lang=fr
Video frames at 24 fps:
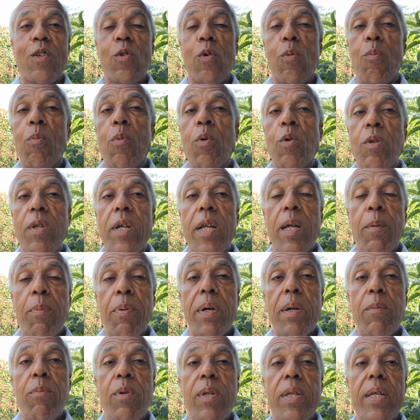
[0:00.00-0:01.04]
de monter les
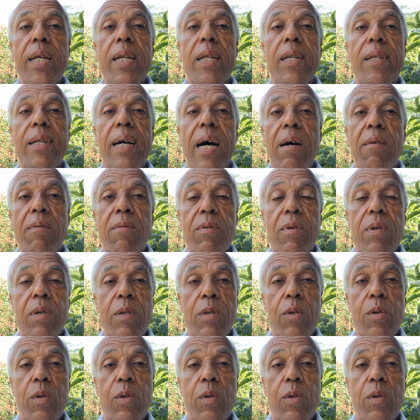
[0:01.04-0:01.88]
prix puisqu'ils savent